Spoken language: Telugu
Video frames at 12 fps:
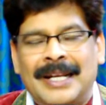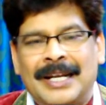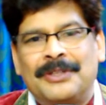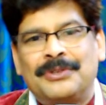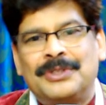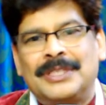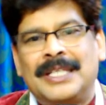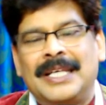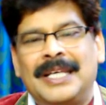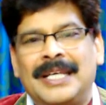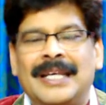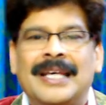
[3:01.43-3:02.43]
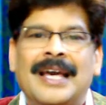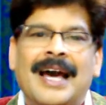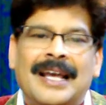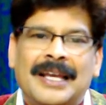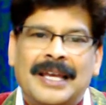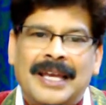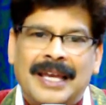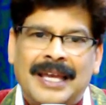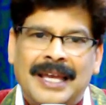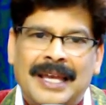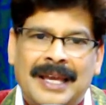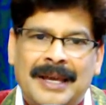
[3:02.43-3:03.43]
రిలేటివ్స్కి అలాగే
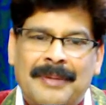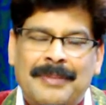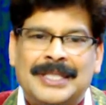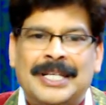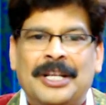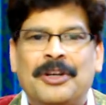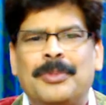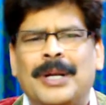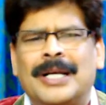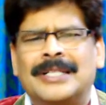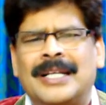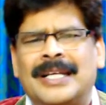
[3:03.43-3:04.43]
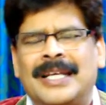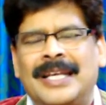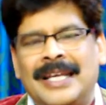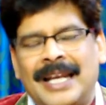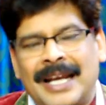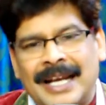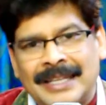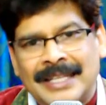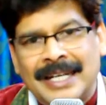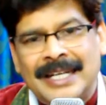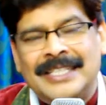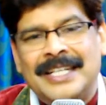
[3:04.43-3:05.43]
మీ శ్రేయోభిలాషులకి ఇలాగ
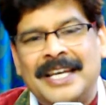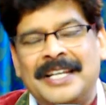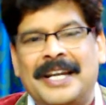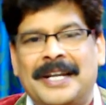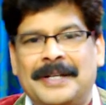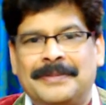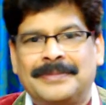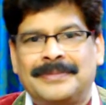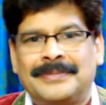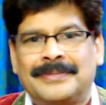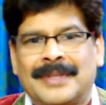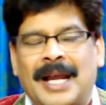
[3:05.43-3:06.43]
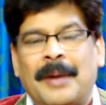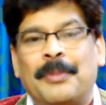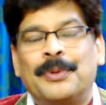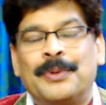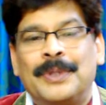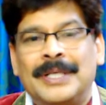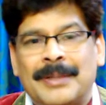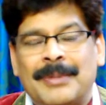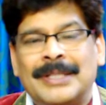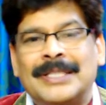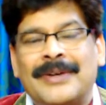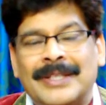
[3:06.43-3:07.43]
అందరికీ షేర్ చేయండి అప్పుడు ఈ
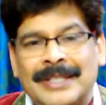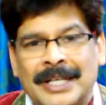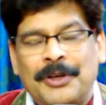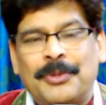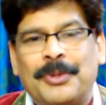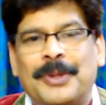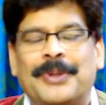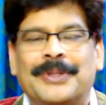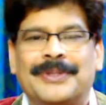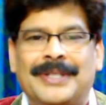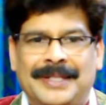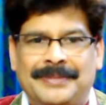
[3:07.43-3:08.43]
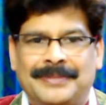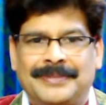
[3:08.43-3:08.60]
సమాచారం అందరికీ ఉపయోగపడుతుంది